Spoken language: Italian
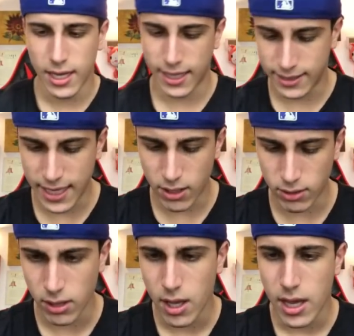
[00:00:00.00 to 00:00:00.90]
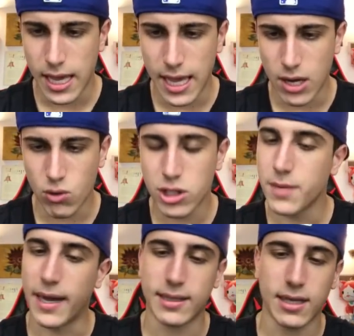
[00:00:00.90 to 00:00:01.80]
il dio e lui
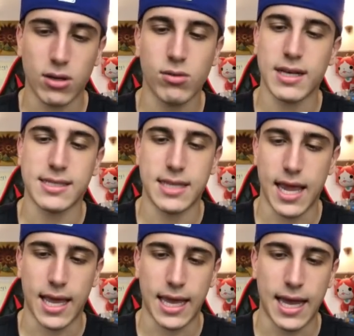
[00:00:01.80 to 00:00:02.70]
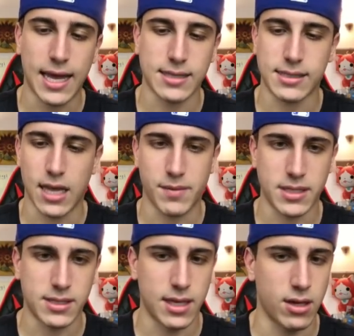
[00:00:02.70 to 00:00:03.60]
ci parte con una strega assai
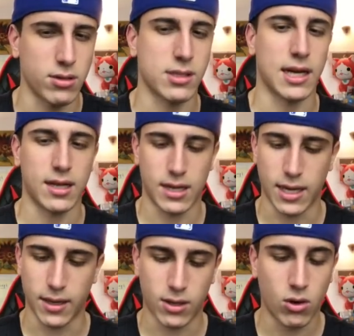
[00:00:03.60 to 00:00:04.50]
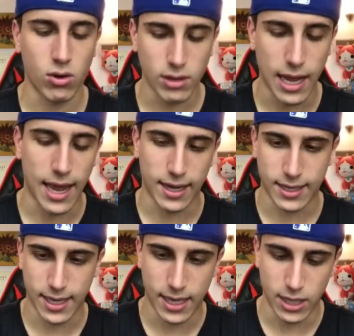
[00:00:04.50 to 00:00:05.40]
misteriosa lì, con
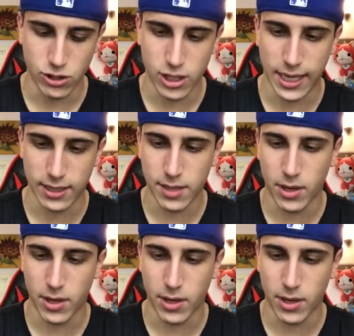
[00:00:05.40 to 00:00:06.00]
anche il gigante.